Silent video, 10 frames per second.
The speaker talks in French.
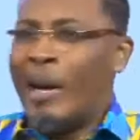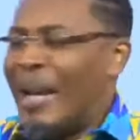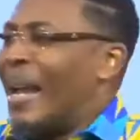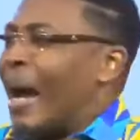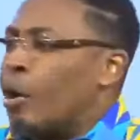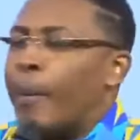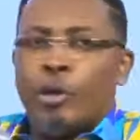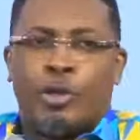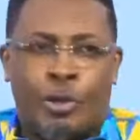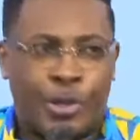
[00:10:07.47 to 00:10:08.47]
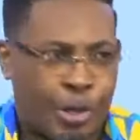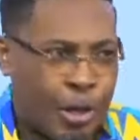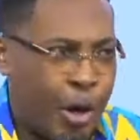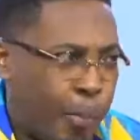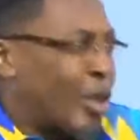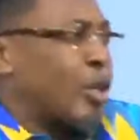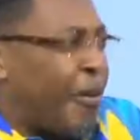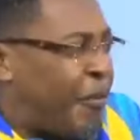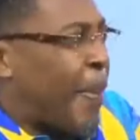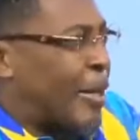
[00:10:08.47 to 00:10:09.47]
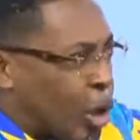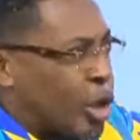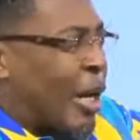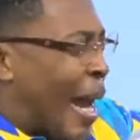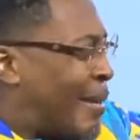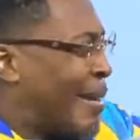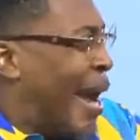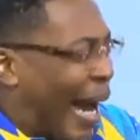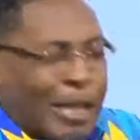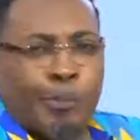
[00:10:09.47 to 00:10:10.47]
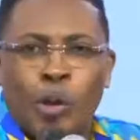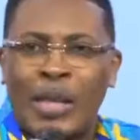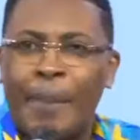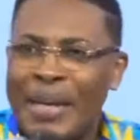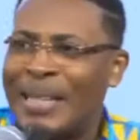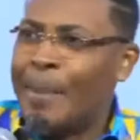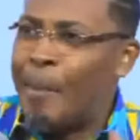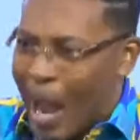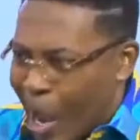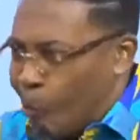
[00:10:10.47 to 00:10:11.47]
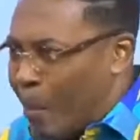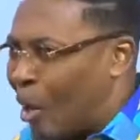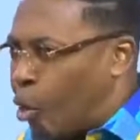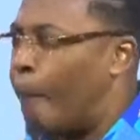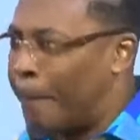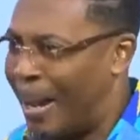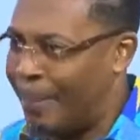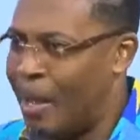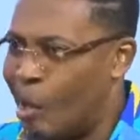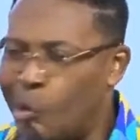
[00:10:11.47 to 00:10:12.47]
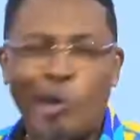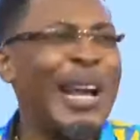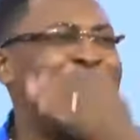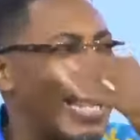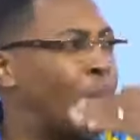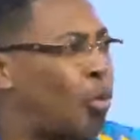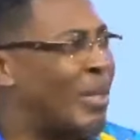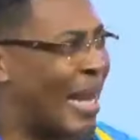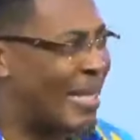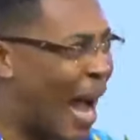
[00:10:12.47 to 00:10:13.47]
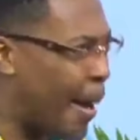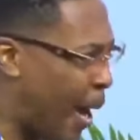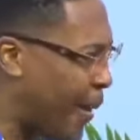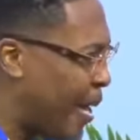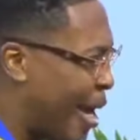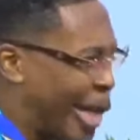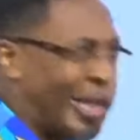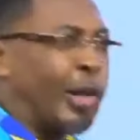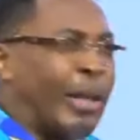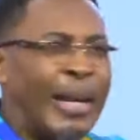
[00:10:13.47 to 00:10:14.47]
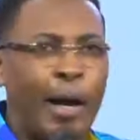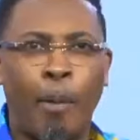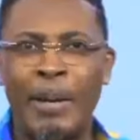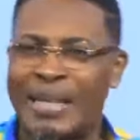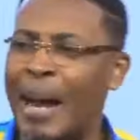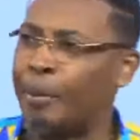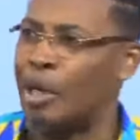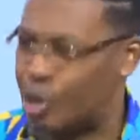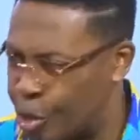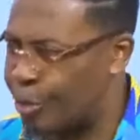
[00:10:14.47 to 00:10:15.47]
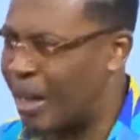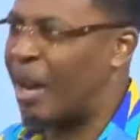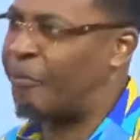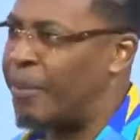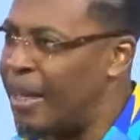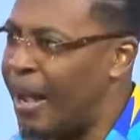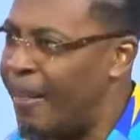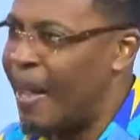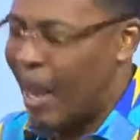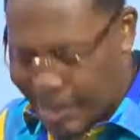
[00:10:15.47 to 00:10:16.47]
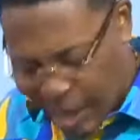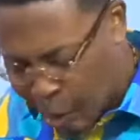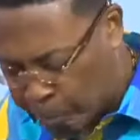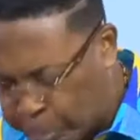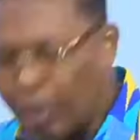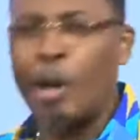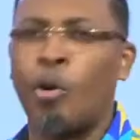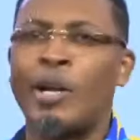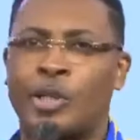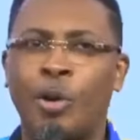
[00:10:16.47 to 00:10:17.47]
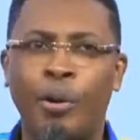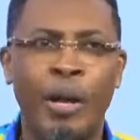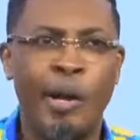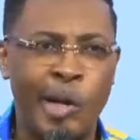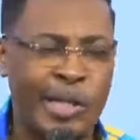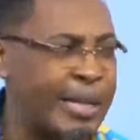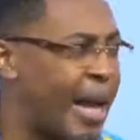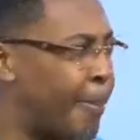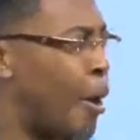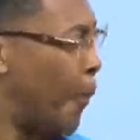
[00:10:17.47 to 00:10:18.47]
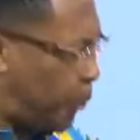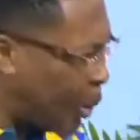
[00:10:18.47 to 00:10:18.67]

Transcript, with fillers: légalement le successeur. Moi je l'ai fait parce que la responsabilité m'incombait. Donc j'ai détruit ces arbres qui se tenaient comme des arbres de Dieu dans la famille et j'ai dit plus d'adoration de ces arbres, plus